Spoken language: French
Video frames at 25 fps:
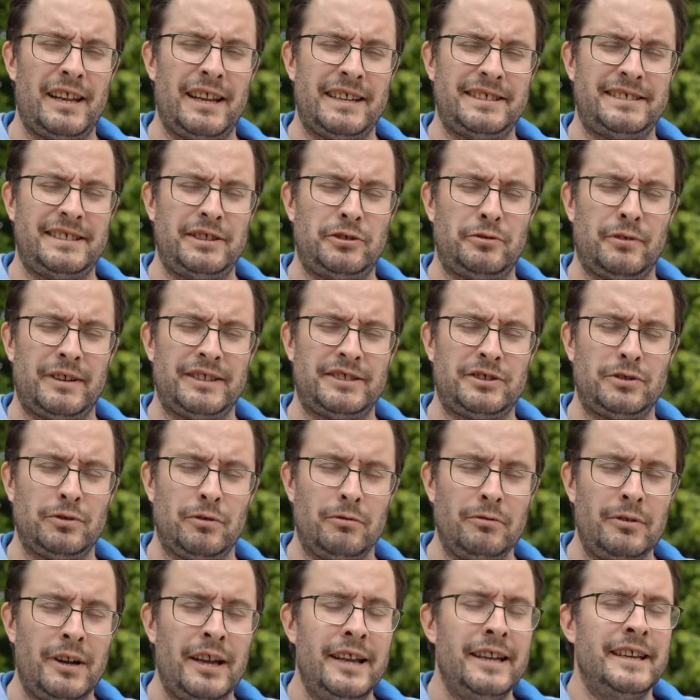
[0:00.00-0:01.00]
la
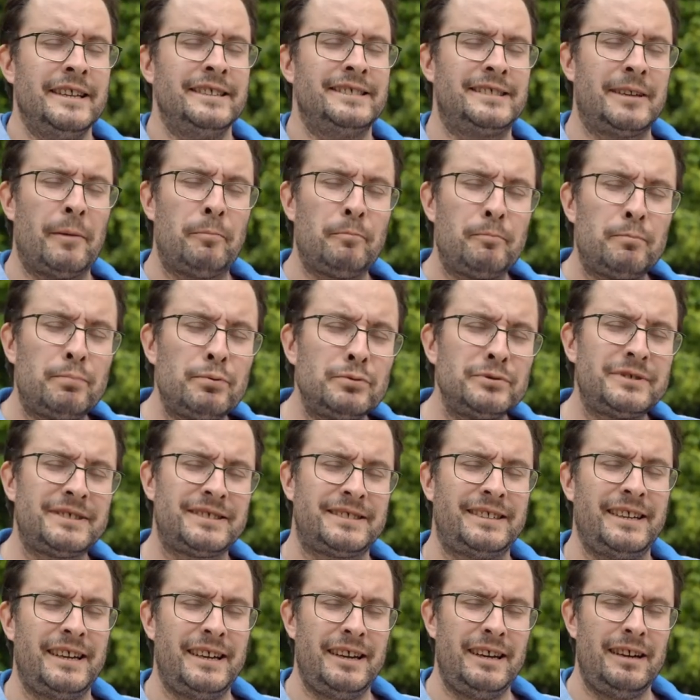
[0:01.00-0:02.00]
situation, c'est
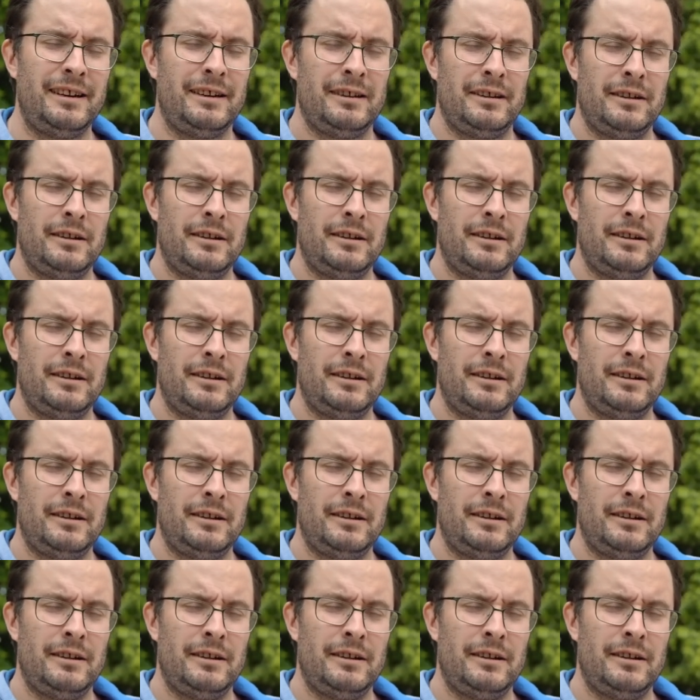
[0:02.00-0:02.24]
pousser